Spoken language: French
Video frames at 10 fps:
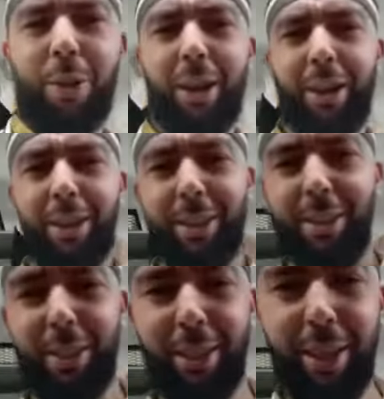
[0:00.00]
Doha, qui
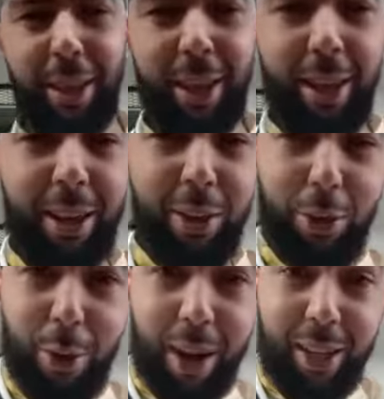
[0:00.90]
dit
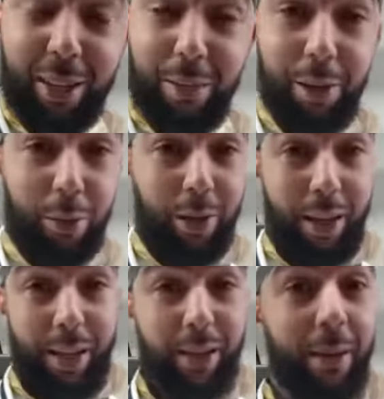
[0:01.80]
Doha dit bientôt
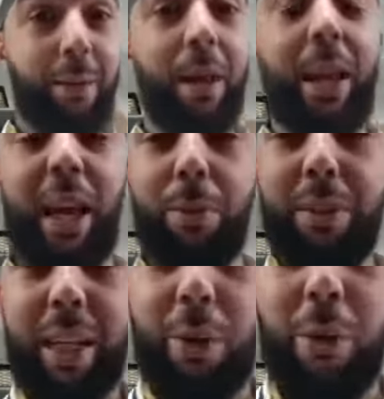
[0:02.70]
l'Aïd. Et à la
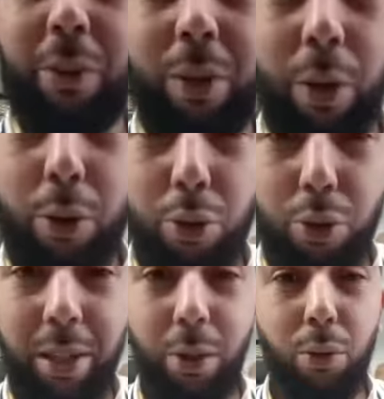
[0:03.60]
boutique Taco, en on a
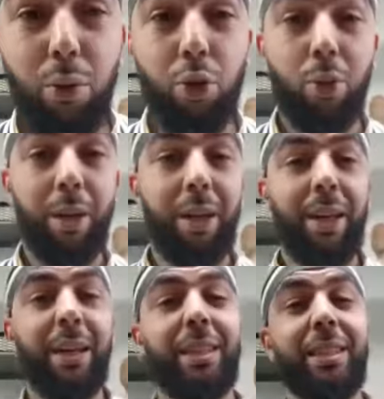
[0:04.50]
reçu des nouveaux jouets
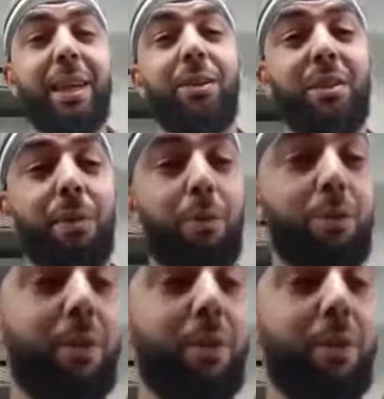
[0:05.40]
extraordinaires